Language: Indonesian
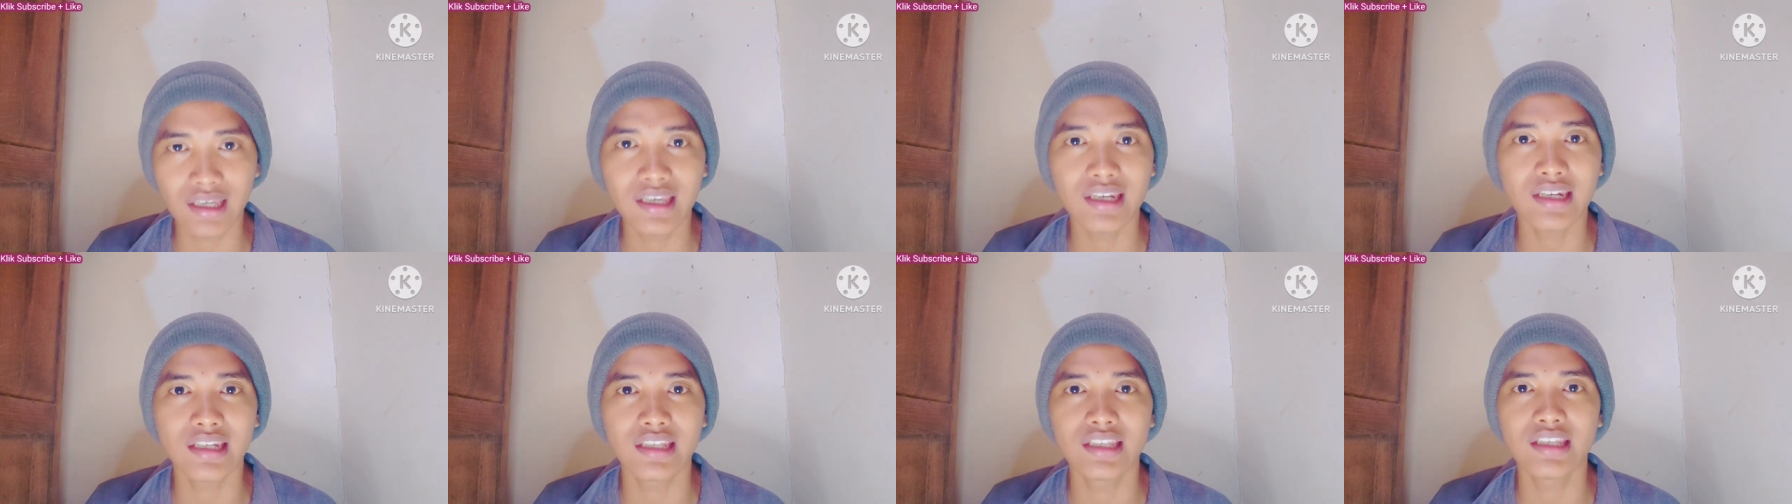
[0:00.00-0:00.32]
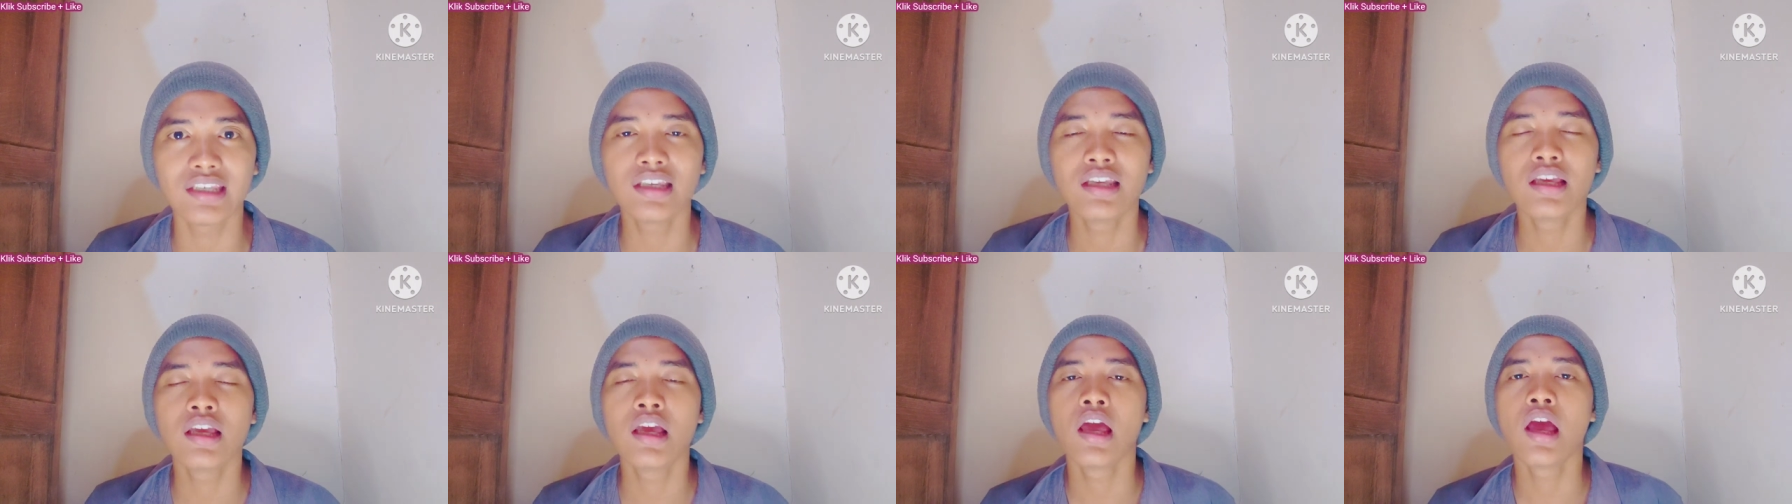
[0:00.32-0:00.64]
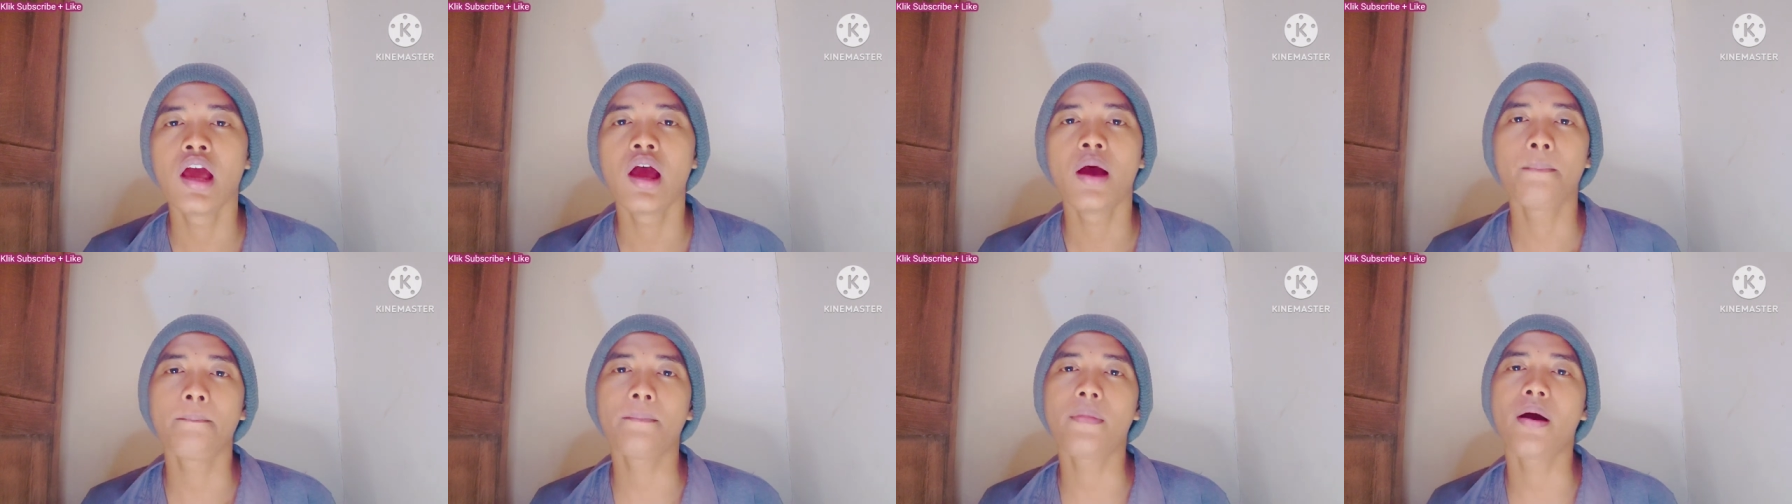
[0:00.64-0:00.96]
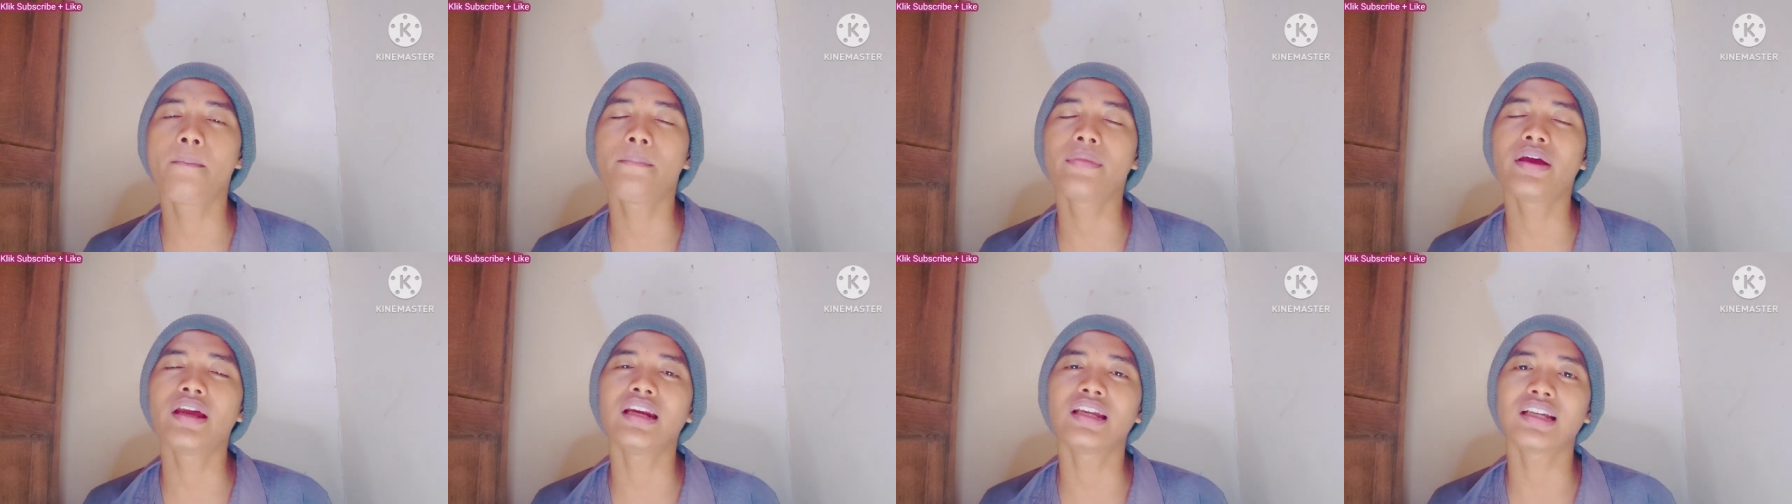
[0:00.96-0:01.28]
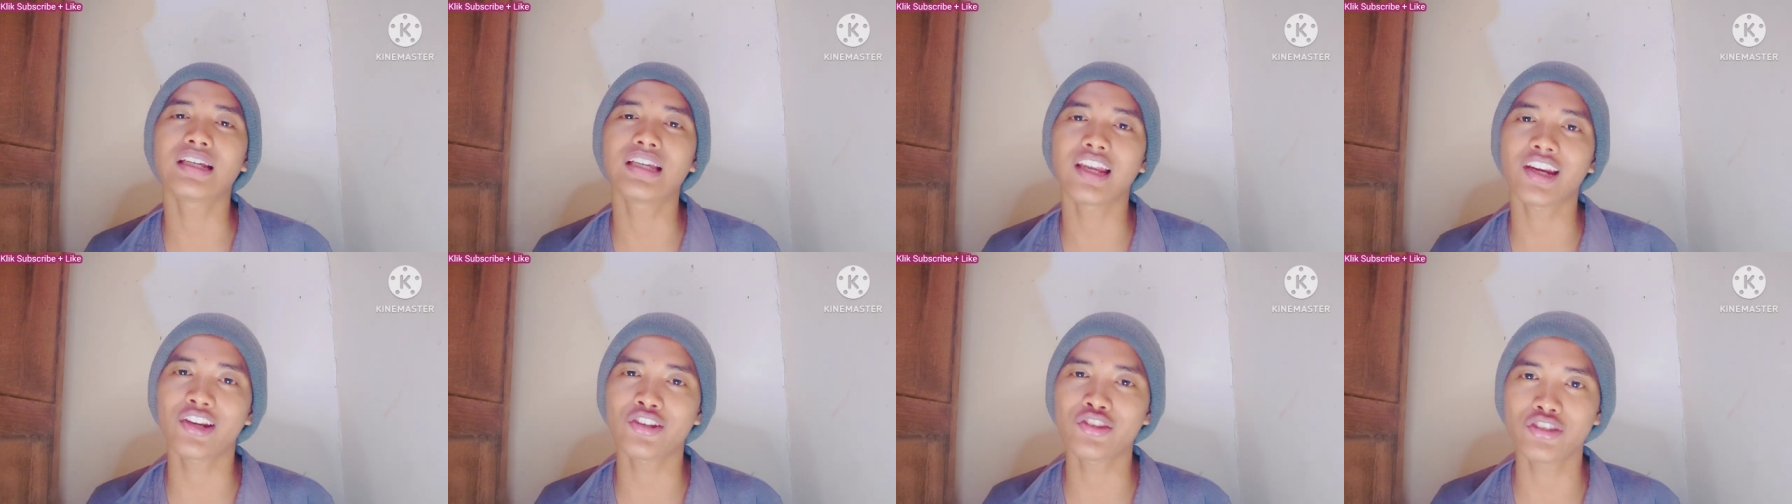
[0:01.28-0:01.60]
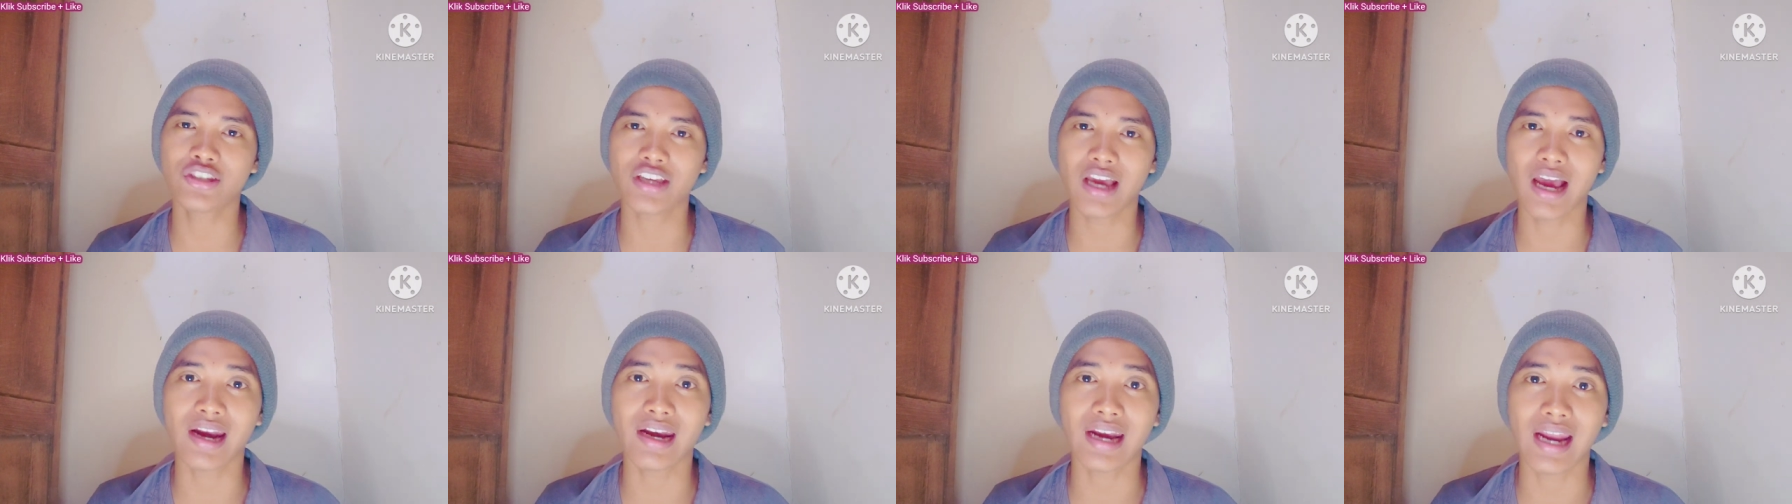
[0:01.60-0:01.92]
ini memiliki
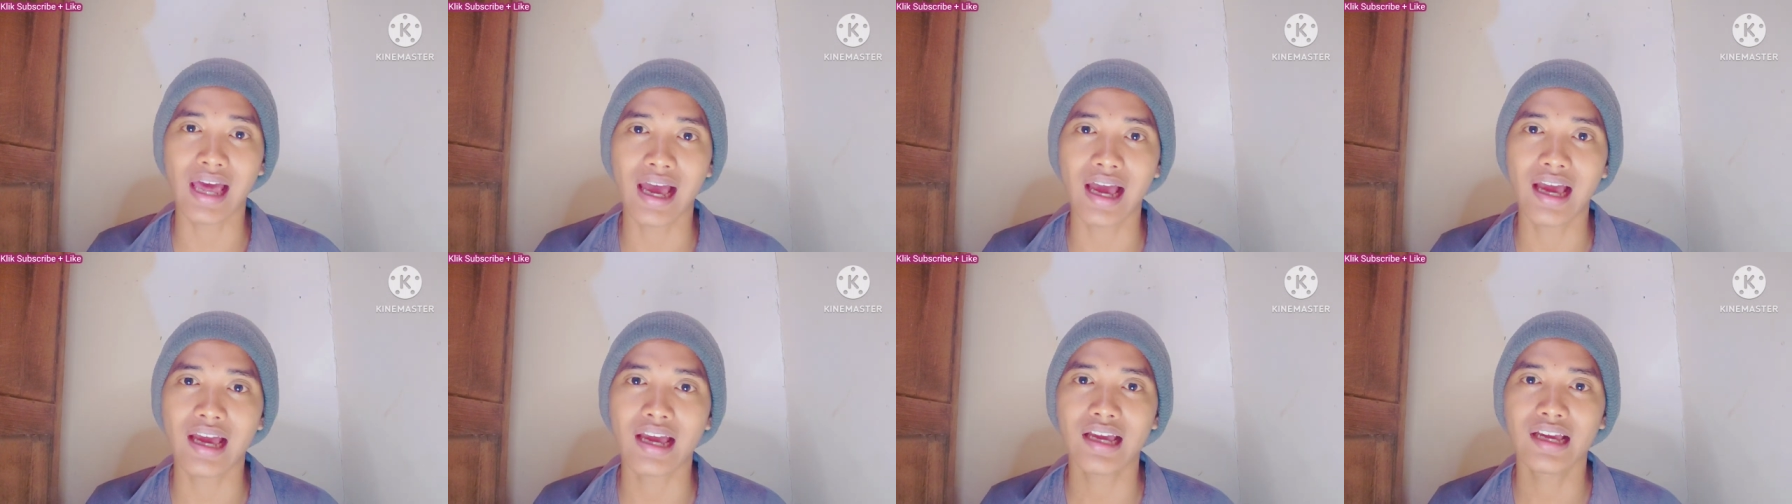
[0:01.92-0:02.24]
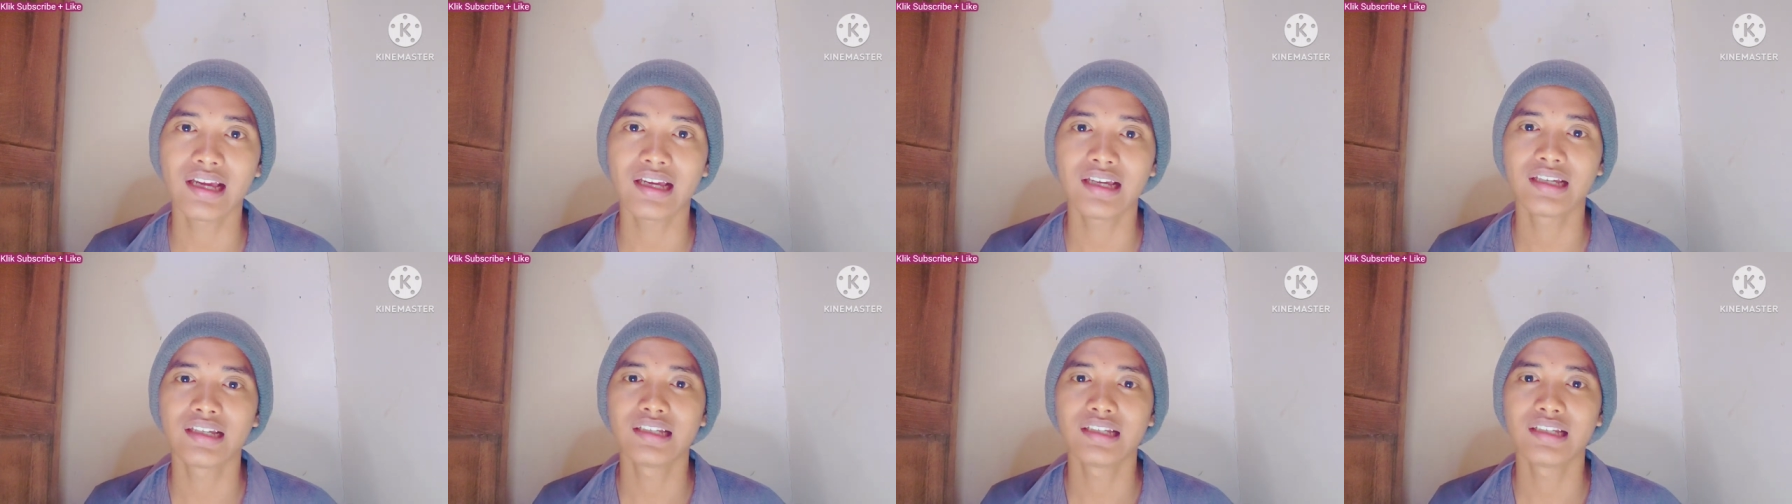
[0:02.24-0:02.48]
rencana